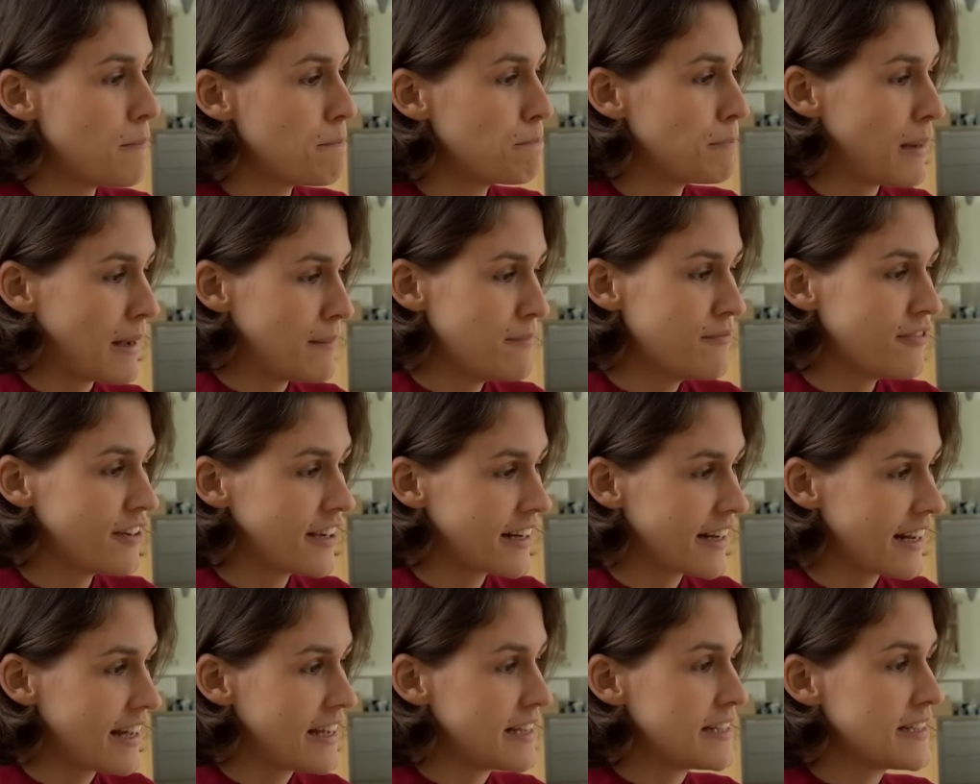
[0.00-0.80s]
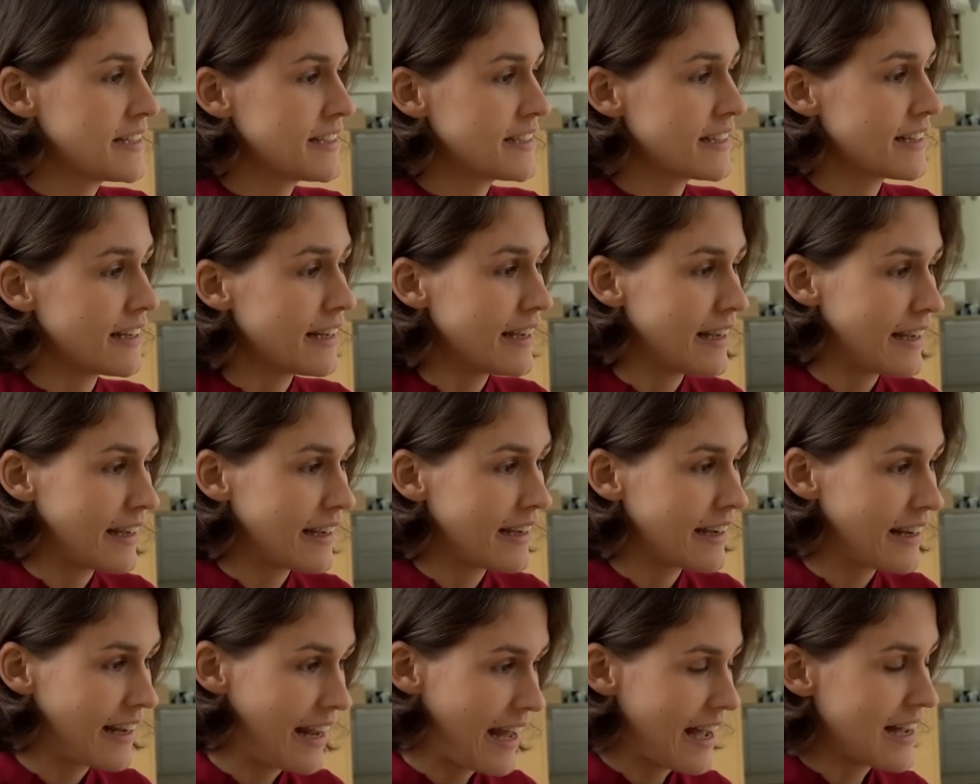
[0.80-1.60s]
Beim Vergleich
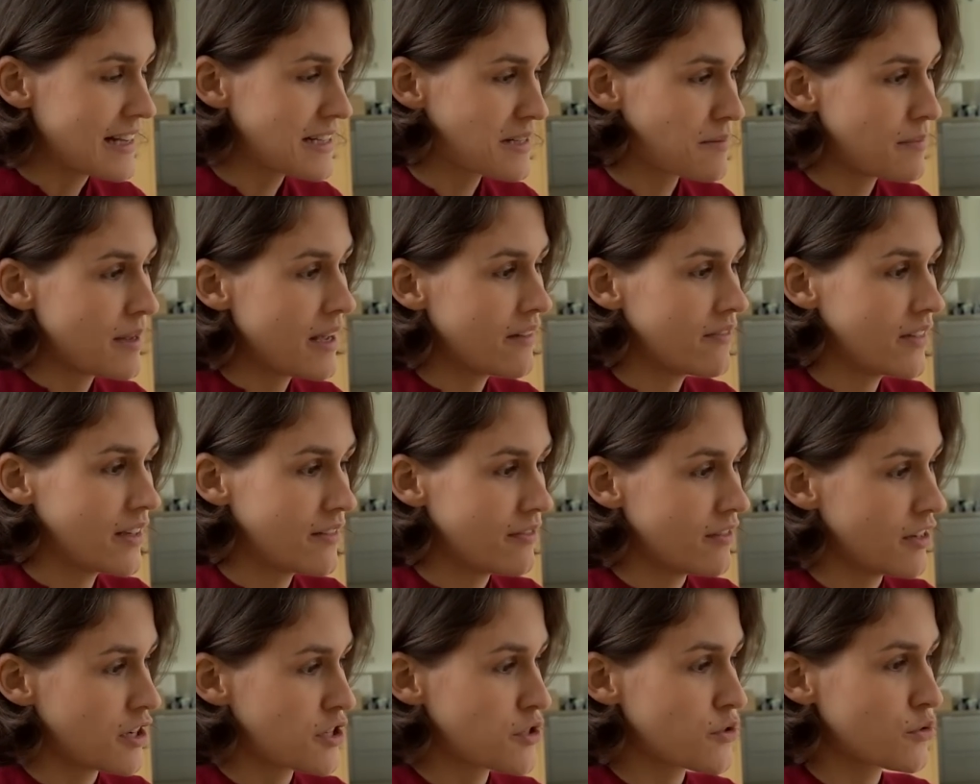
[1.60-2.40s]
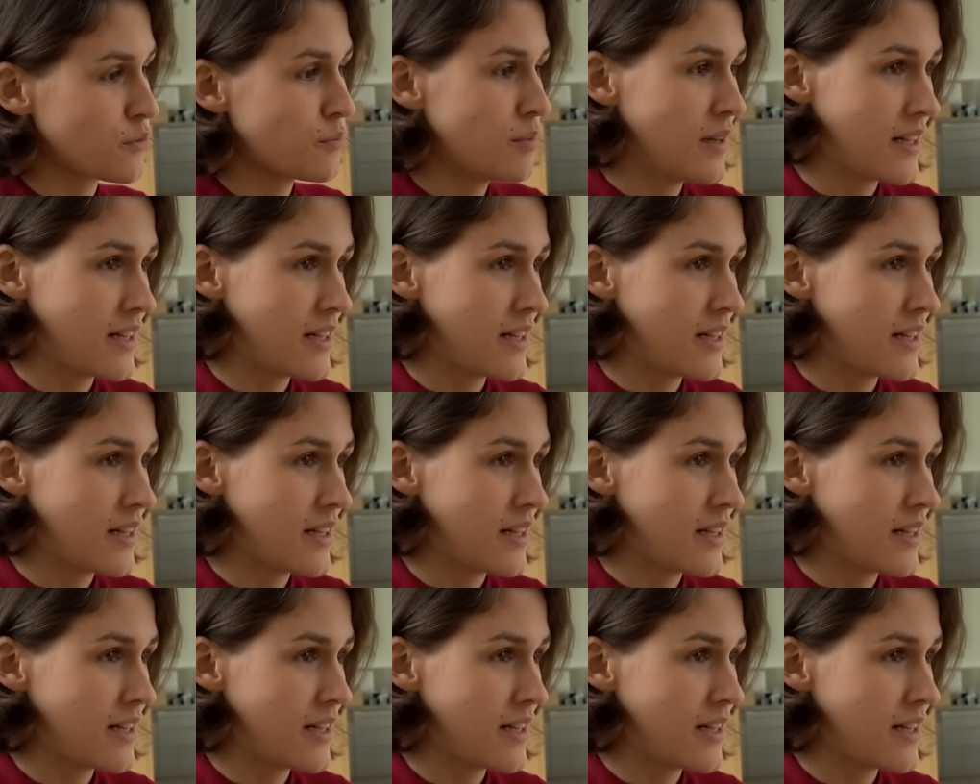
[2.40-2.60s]
Glas-Mehrwegflasche und